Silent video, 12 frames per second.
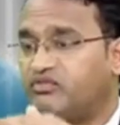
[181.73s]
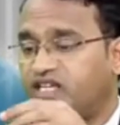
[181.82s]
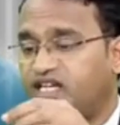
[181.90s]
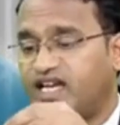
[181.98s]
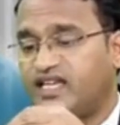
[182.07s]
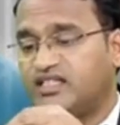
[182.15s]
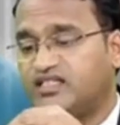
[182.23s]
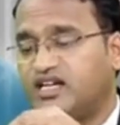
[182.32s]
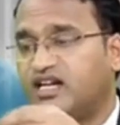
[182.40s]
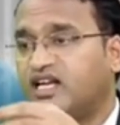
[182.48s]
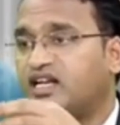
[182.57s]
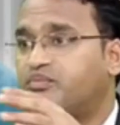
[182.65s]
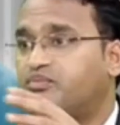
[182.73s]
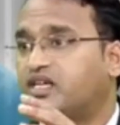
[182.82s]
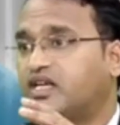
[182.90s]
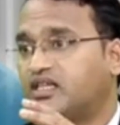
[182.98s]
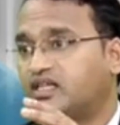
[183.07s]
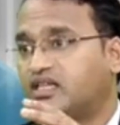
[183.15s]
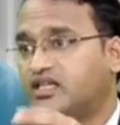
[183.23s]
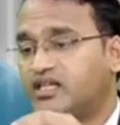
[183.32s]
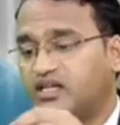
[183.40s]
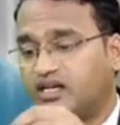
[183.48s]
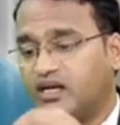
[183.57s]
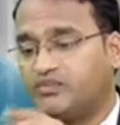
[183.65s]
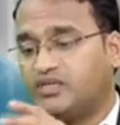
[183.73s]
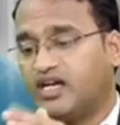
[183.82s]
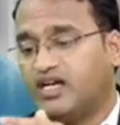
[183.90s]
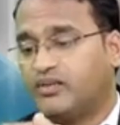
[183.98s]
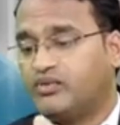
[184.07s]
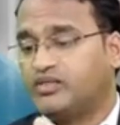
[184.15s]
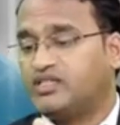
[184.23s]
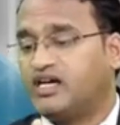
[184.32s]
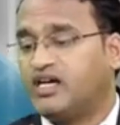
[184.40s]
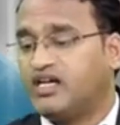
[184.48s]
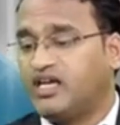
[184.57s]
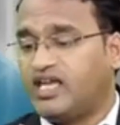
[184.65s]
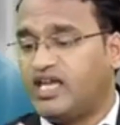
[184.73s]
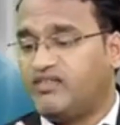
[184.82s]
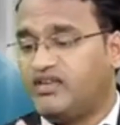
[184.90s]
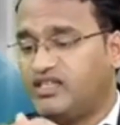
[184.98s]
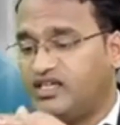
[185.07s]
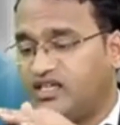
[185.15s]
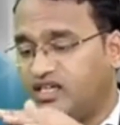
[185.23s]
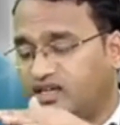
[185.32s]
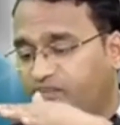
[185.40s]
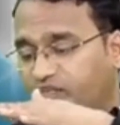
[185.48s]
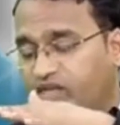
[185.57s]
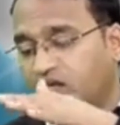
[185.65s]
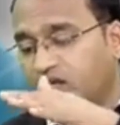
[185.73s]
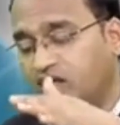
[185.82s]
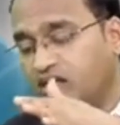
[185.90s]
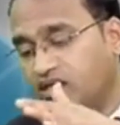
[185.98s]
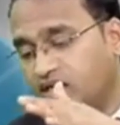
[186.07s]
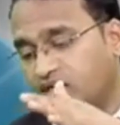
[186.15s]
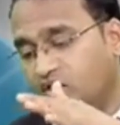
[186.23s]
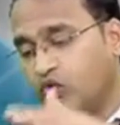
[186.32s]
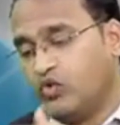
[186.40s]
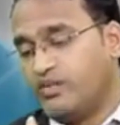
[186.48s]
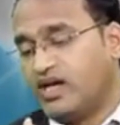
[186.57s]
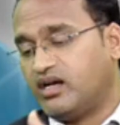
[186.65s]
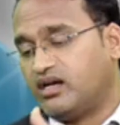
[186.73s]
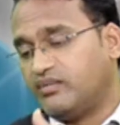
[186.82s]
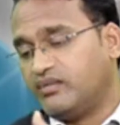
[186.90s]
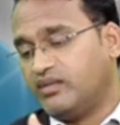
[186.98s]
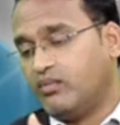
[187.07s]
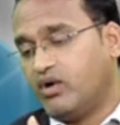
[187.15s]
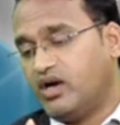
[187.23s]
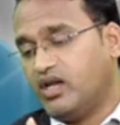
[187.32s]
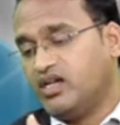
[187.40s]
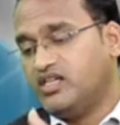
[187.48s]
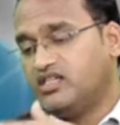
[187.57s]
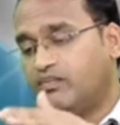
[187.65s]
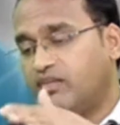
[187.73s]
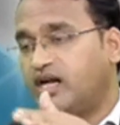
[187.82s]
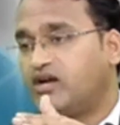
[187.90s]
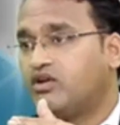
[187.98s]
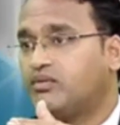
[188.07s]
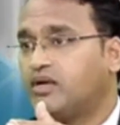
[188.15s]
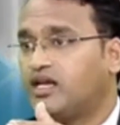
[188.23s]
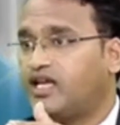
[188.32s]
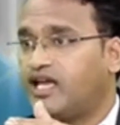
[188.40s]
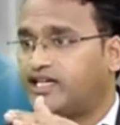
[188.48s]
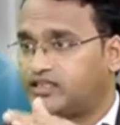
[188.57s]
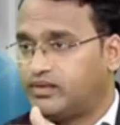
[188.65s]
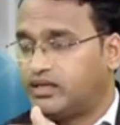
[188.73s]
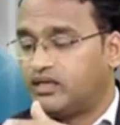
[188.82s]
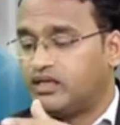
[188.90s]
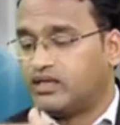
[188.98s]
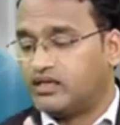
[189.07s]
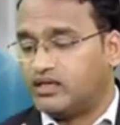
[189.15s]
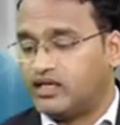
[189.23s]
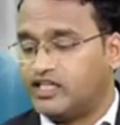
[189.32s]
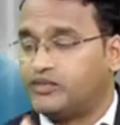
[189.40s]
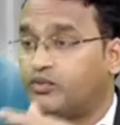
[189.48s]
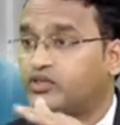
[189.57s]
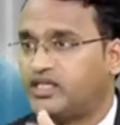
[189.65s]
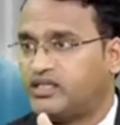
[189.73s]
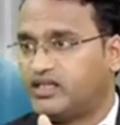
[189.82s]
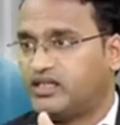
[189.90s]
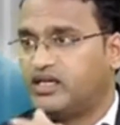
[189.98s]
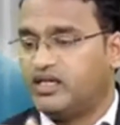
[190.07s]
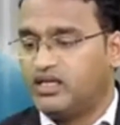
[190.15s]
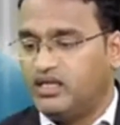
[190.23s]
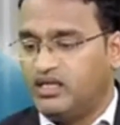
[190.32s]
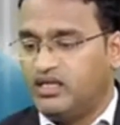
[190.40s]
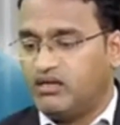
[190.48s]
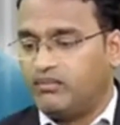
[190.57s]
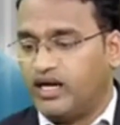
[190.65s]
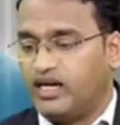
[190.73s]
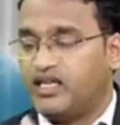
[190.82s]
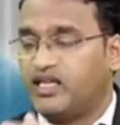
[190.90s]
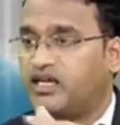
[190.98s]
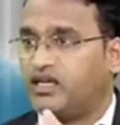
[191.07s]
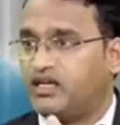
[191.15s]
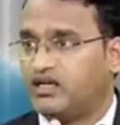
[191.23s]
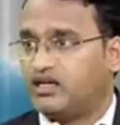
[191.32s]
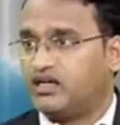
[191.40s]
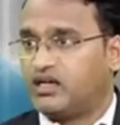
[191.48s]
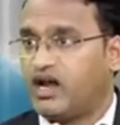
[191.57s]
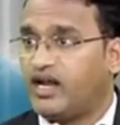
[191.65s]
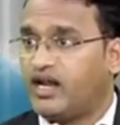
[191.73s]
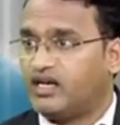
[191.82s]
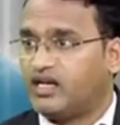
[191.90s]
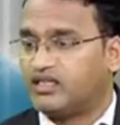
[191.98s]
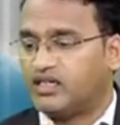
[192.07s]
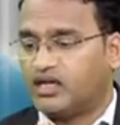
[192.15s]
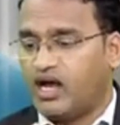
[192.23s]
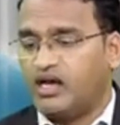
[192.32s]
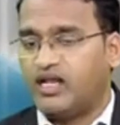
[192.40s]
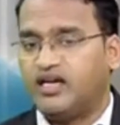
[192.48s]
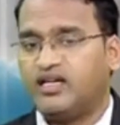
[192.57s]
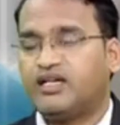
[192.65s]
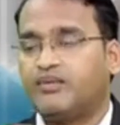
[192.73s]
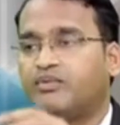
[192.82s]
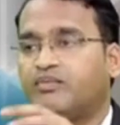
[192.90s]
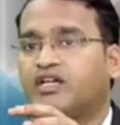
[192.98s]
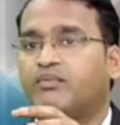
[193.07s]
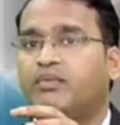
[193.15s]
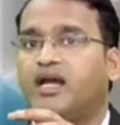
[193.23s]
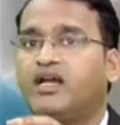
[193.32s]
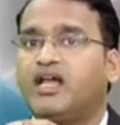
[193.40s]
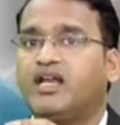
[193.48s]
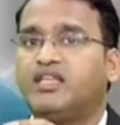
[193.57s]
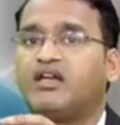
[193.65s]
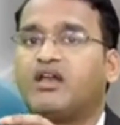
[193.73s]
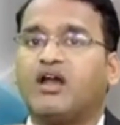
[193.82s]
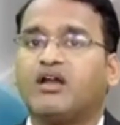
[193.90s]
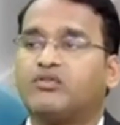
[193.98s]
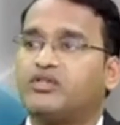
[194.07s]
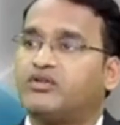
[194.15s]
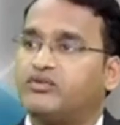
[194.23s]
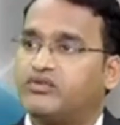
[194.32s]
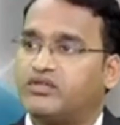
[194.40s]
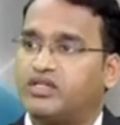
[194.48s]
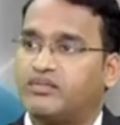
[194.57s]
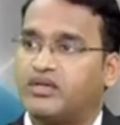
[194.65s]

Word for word: వీక్ అయ్యి సడన్గా రప్చర్ అవుతాయి రప్చర్ అయినప్పుడు సడన్గా ఏవైతే ఈ ఈ లూమెన్ అంటాం ఈ బార్డర్ నుంచి బ్లడ్ లోపలికి ఎక్స్ ఎక్స్పోజ్ అవుతాయి అంటే బ్లడ్కి కాంటాక్ట్ అవుతాయి కాంటాక్ట్ అయినప్పుడు మనకు బ్లడ్ అనేది క్లాట్ అవుతూ ఉంటుంది